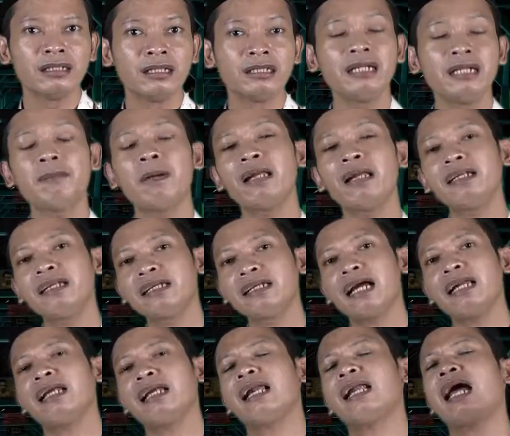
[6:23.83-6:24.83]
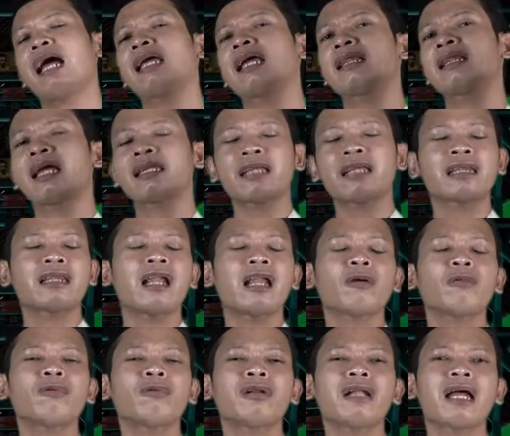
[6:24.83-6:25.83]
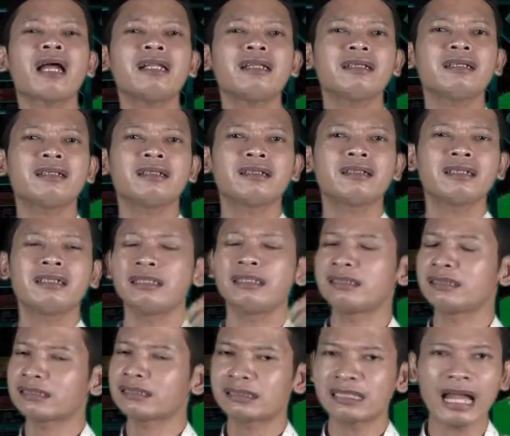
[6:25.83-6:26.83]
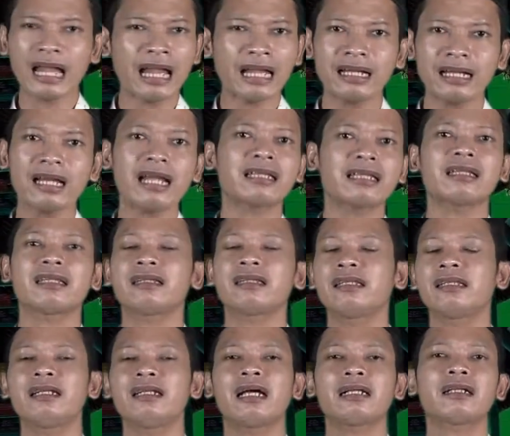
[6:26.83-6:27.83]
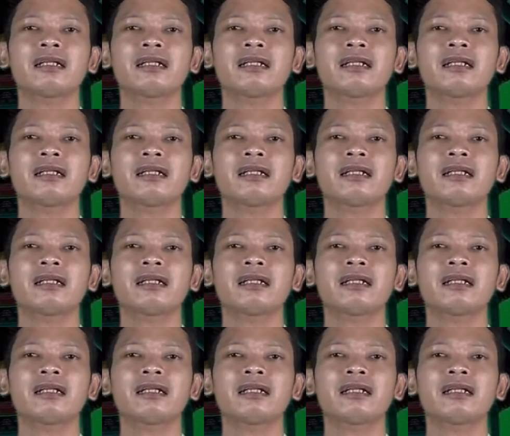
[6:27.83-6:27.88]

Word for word: Dibandingkan dengan ayat-ayat Al-Qur'an sangat tidak